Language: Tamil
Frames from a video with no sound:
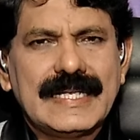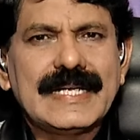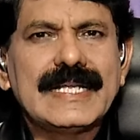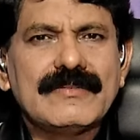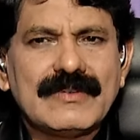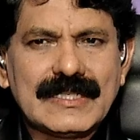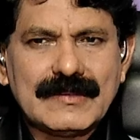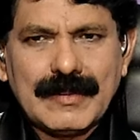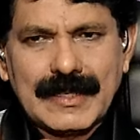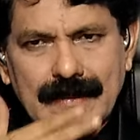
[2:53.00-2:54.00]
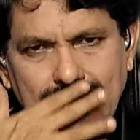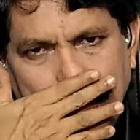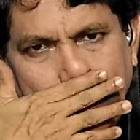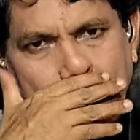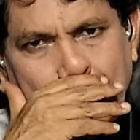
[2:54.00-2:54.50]
என்ன இவங்களுக்கு பண்ணணும்
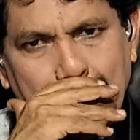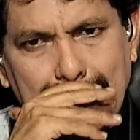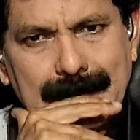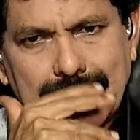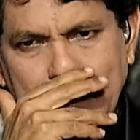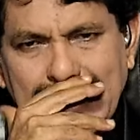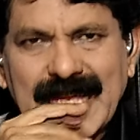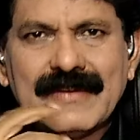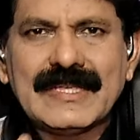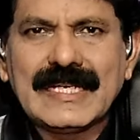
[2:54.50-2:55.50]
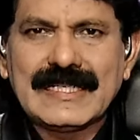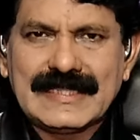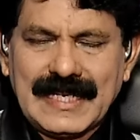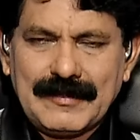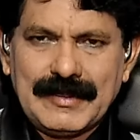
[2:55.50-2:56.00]
பிஹேவியரல்
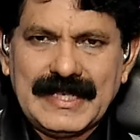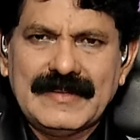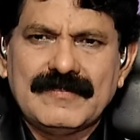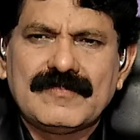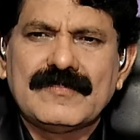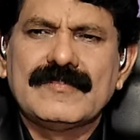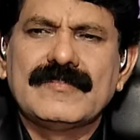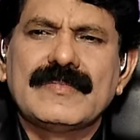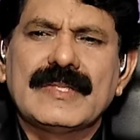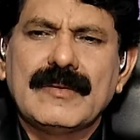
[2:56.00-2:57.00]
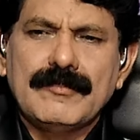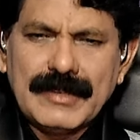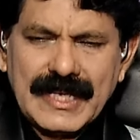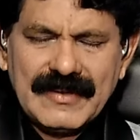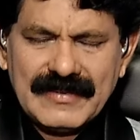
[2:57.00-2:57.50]
தெரப்பி
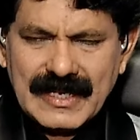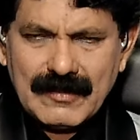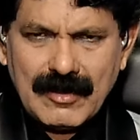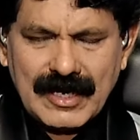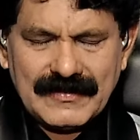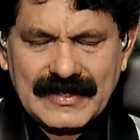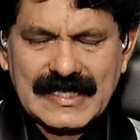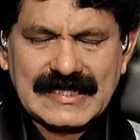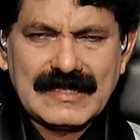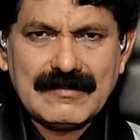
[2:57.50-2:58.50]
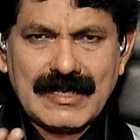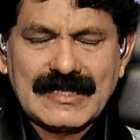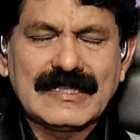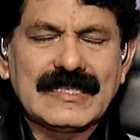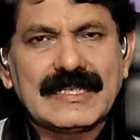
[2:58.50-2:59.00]
பிஹேவியரல் மாடிஃபிகேஷன்
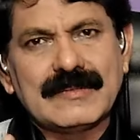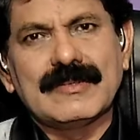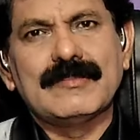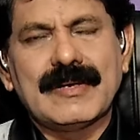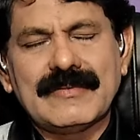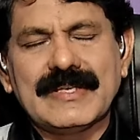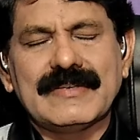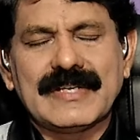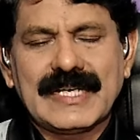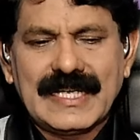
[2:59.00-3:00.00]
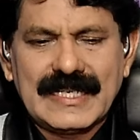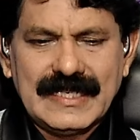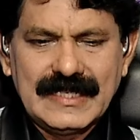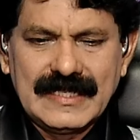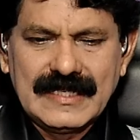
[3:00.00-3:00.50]
மருந்துகள் இப்படி பல்வேறு வகையான
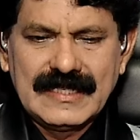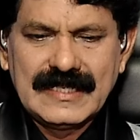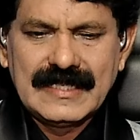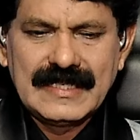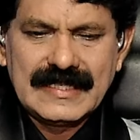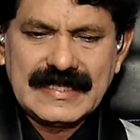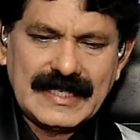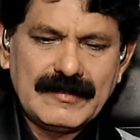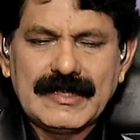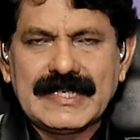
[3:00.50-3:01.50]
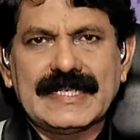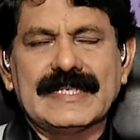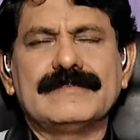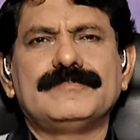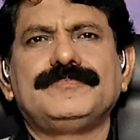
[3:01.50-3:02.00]
ட்ரீட்மெண்ட் இருக்குது